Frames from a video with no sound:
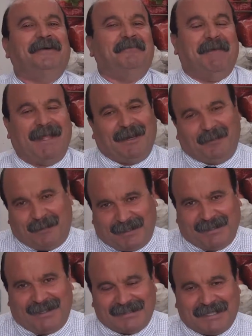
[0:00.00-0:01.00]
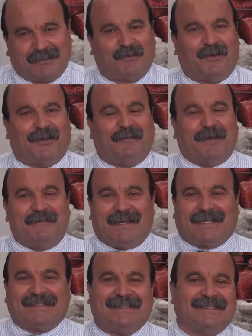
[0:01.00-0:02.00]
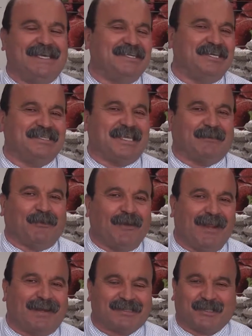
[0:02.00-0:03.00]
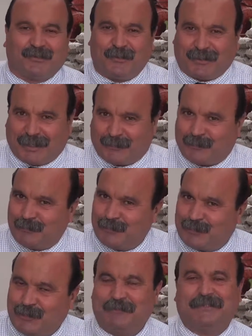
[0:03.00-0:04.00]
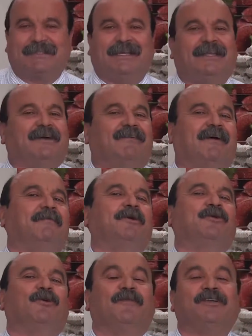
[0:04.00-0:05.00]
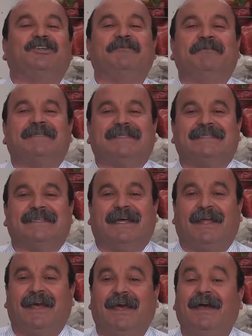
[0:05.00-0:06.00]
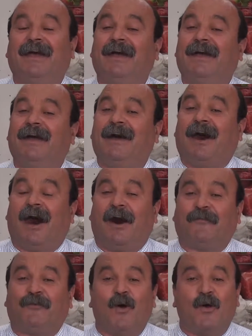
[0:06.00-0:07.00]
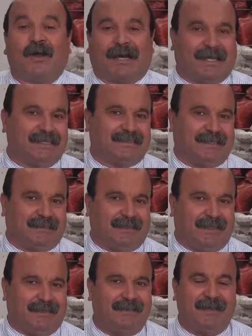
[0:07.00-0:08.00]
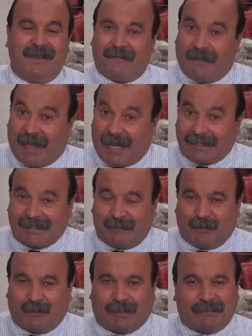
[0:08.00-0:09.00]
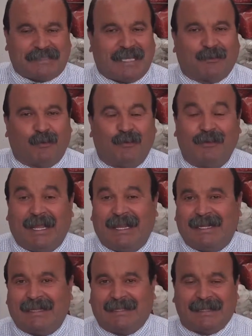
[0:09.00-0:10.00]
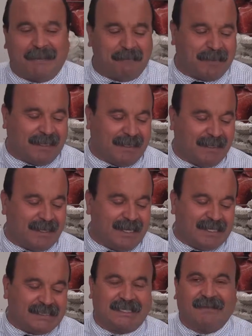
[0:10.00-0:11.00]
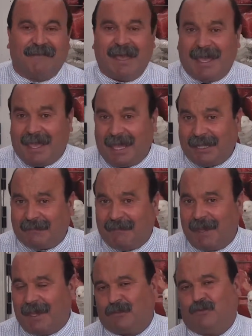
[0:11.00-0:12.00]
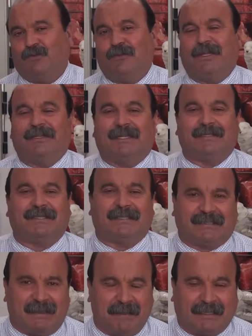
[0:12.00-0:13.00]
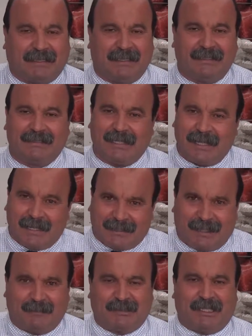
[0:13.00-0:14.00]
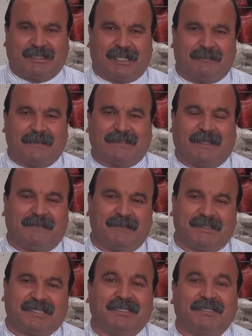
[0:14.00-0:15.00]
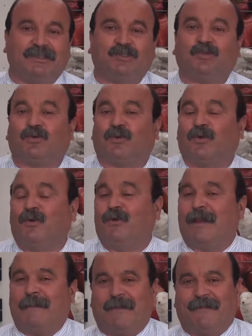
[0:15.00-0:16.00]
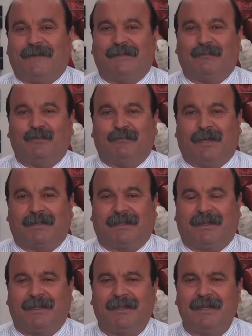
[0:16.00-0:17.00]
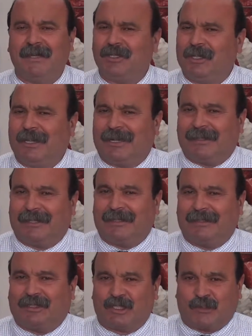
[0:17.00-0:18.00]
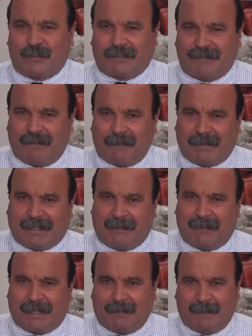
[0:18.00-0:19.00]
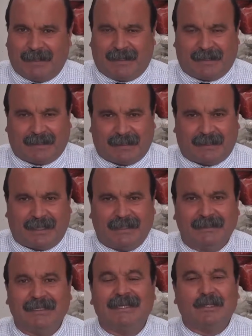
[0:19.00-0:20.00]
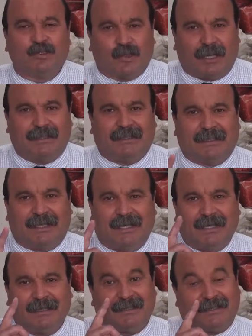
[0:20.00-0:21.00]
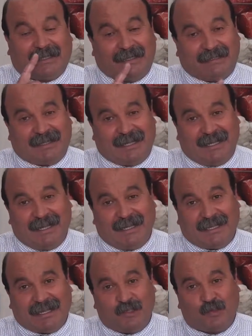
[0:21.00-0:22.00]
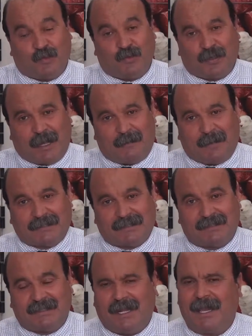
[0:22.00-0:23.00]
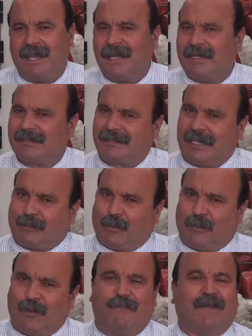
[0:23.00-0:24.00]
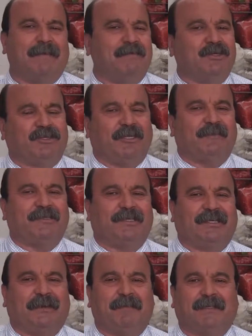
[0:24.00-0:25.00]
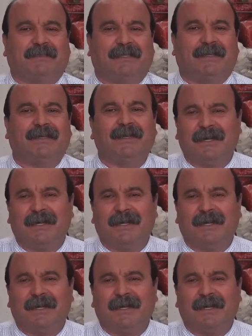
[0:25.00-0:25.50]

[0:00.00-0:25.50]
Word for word: Merhaba değerli Sektörel Haber Merkezi izleyicileri. Sektörler arası Türkiye turumuz tüm ile devam ediyor ve şimdi sizlere Afyon Karahisar'dan ve her zaman olduğu gibi sektörünün en iyilerinden biri. Zirve et ve et ürünlerinden seslenmekteyiz. Yanımızda işletme sahibimiz Sayın Şükrü Lüle Beyefendi bulunmakta. Yıllara dayalı tecrübesi ve bilgi birikimiyle hareket eden, şu anda da kaliteli, geniş ürün yelpazesiyle sektöre yön veren bir işletmecilik yapmaktalar.